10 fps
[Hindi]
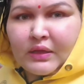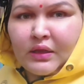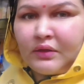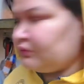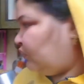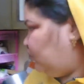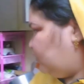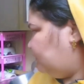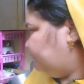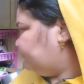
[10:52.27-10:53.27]
था
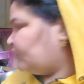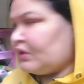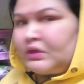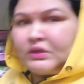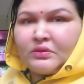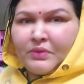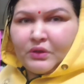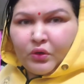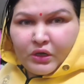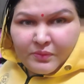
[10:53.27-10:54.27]
और इसमें
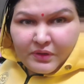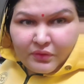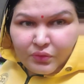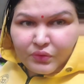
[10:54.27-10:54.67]
डोली में गुड़